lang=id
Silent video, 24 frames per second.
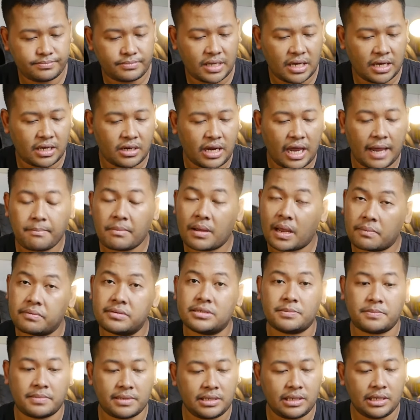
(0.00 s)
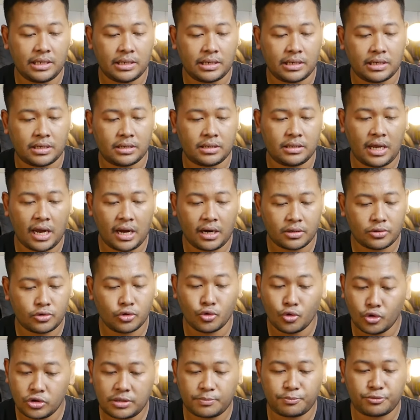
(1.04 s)
uh, eh, MF seperti ini yang
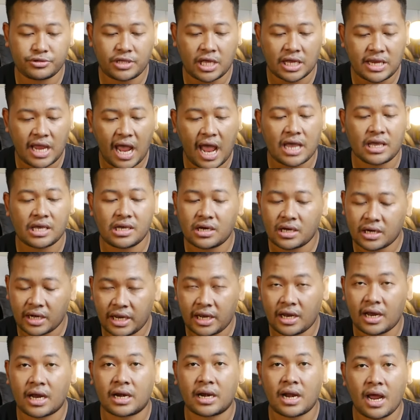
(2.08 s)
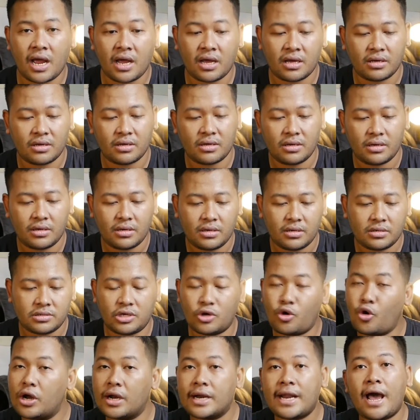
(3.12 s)
dulu sebutannya aki kering karena
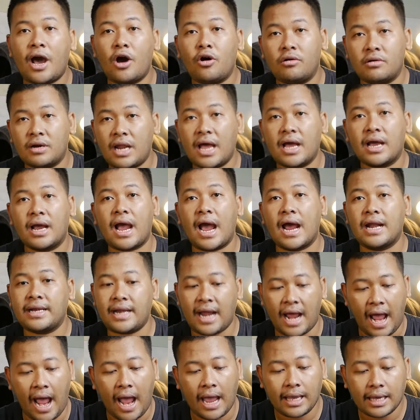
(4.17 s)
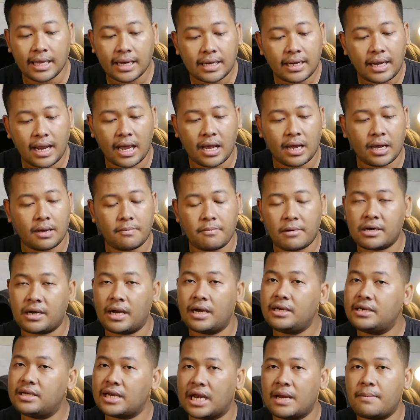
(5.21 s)
seolah-olah nggak ada airnya
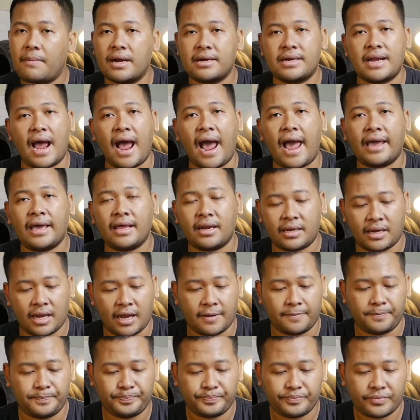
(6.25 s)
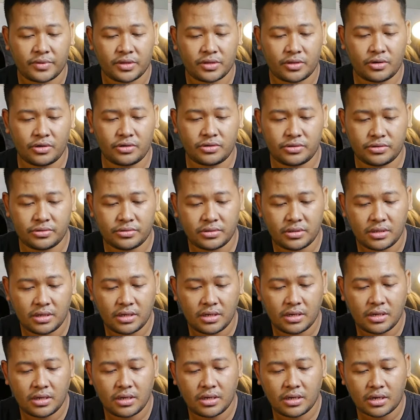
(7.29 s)
padahal di dalam ada airnya terus
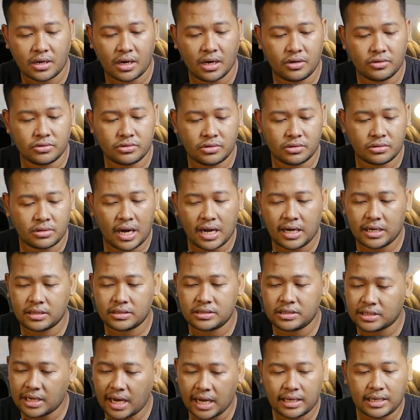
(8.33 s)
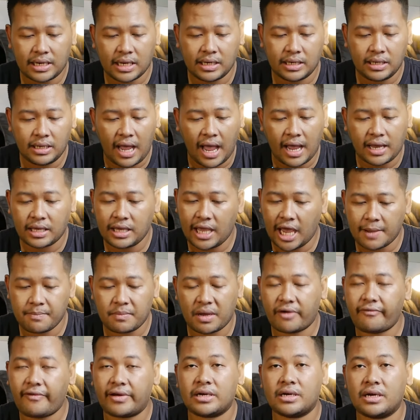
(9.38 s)
keuntungan singkat dari aki
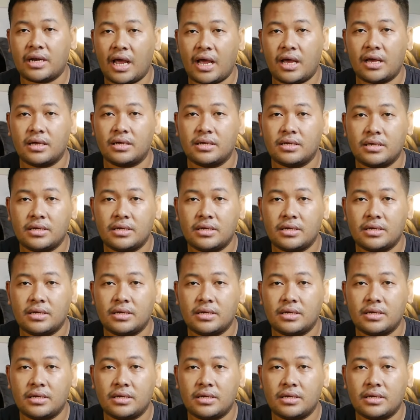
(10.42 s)
MF adalah